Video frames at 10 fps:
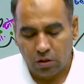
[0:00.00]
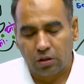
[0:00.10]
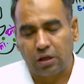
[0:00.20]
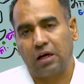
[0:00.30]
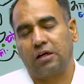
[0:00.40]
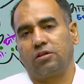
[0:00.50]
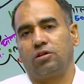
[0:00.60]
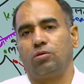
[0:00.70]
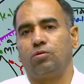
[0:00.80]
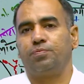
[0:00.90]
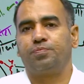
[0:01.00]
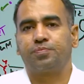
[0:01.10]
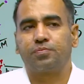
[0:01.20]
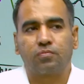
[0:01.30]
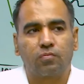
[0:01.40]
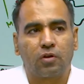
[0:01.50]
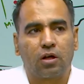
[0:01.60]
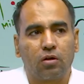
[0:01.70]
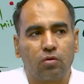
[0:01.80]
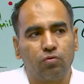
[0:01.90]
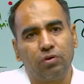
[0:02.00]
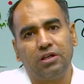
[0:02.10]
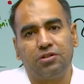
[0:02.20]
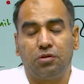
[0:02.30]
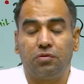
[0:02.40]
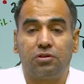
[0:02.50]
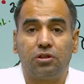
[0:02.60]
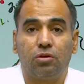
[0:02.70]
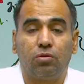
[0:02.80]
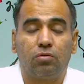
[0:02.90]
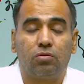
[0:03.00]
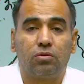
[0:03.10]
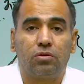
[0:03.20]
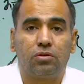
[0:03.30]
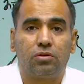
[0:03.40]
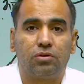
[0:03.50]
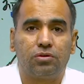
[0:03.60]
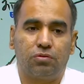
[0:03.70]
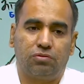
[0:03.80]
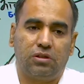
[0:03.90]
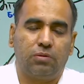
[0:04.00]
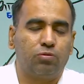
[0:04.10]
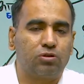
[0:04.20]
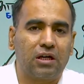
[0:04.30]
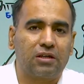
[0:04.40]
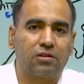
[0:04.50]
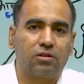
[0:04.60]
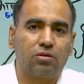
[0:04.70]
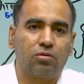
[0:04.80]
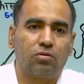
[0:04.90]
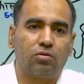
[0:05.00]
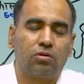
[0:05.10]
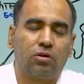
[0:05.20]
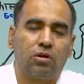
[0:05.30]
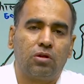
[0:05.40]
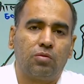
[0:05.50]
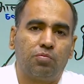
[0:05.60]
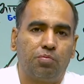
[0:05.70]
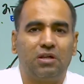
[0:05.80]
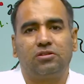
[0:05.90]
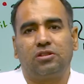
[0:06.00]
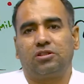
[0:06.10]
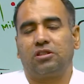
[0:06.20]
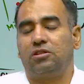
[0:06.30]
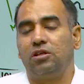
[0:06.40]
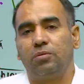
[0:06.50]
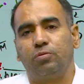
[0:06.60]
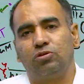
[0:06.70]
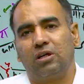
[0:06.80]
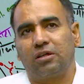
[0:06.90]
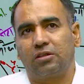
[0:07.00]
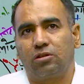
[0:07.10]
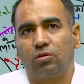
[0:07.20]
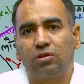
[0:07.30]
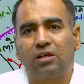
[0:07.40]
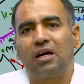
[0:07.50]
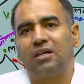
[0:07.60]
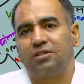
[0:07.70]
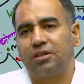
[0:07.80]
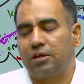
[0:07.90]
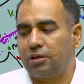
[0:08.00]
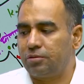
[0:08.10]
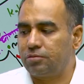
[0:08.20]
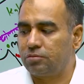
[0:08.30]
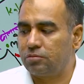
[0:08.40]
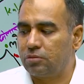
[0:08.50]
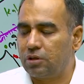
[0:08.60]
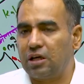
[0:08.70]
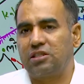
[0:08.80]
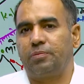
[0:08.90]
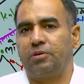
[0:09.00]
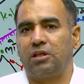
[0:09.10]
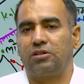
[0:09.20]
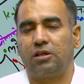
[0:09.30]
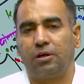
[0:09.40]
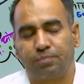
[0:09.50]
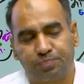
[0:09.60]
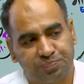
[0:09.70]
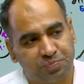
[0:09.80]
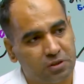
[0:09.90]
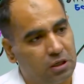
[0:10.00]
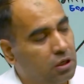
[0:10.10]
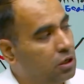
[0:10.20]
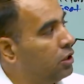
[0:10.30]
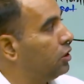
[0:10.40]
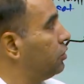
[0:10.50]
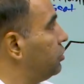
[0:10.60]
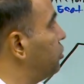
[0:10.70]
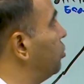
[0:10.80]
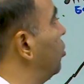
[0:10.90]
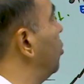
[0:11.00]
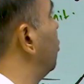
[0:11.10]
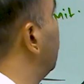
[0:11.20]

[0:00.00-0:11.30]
क्या करते हो वही जीवन जी रहे हो शिव जी की पूजा करते हो मातृशक्ति की पूजा करते हो ये कहाँ से आया कैसे पता चला ये जो